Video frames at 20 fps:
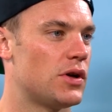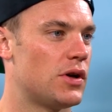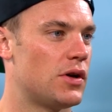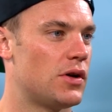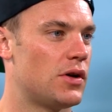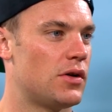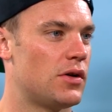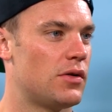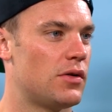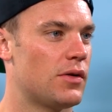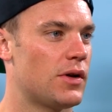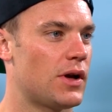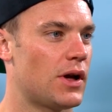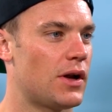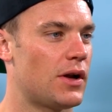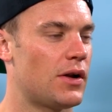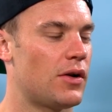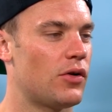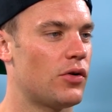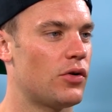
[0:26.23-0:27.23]
kann
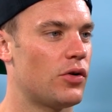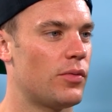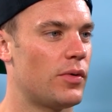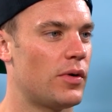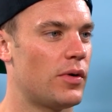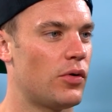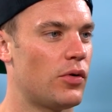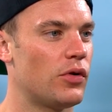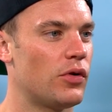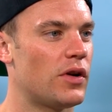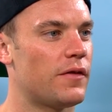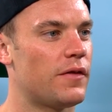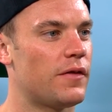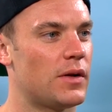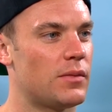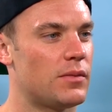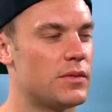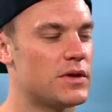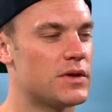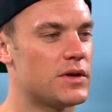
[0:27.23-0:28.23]
dann auch nochmal
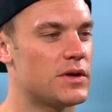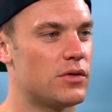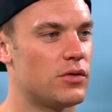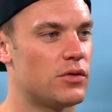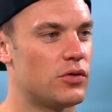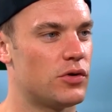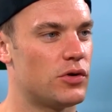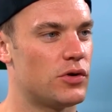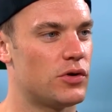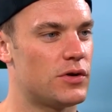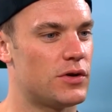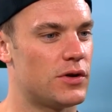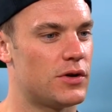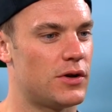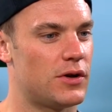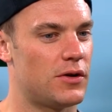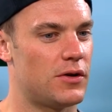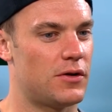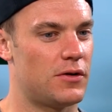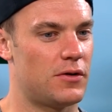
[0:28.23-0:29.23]
runterfahren ein bisschen und
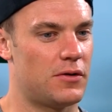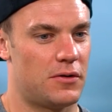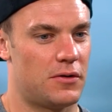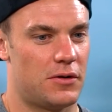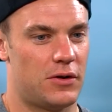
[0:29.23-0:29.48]
äh,